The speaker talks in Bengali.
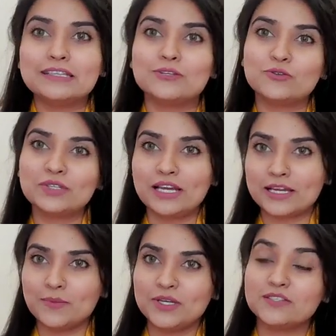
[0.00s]
কিছুদিন
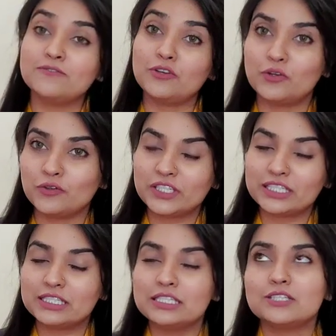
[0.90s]
আগে আমি একটি ভিডিও
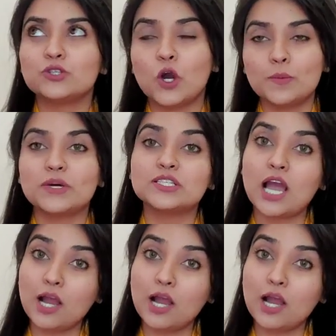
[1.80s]
দিয়েছি যে যে ছয় মাস